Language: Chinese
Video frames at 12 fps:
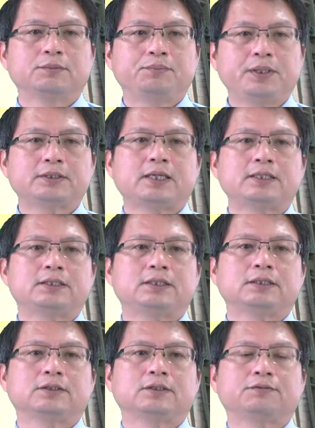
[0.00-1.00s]
并在一起
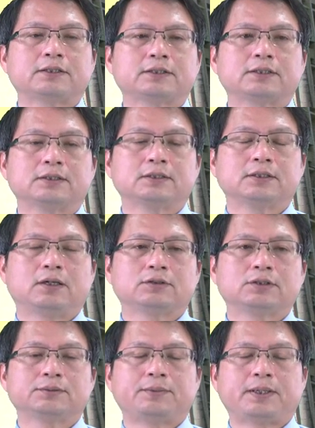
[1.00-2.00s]
的方式啊，
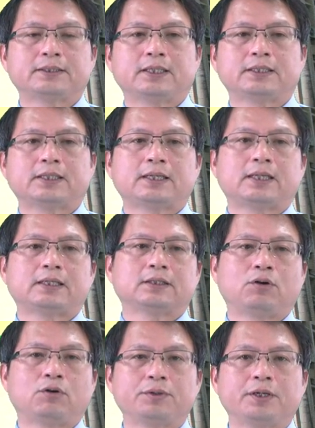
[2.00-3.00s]
是把它加在它的
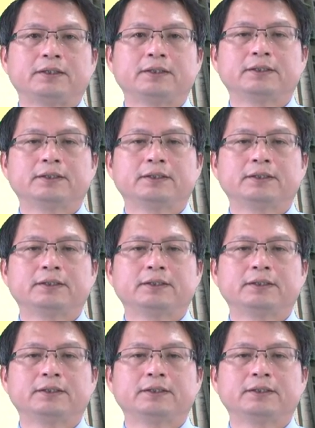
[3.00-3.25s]
后面，